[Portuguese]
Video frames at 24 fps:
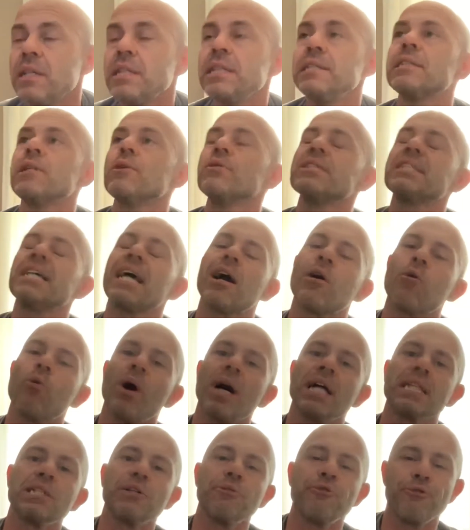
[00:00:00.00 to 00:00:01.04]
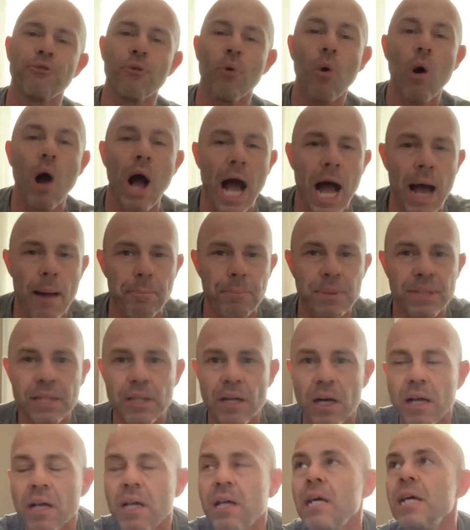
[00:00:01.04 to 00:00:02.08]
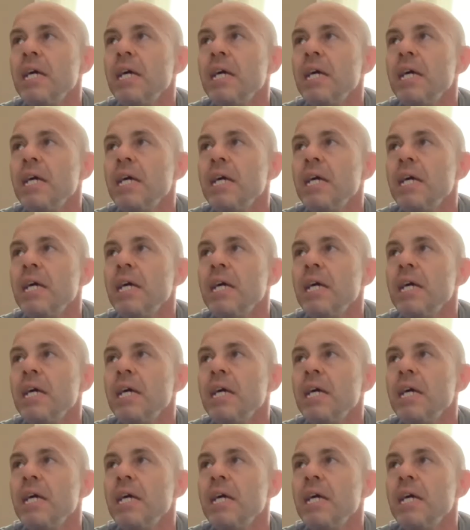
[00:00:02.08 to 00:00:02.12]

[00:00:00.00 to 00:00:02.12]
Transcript: Então, se a quadra for rápida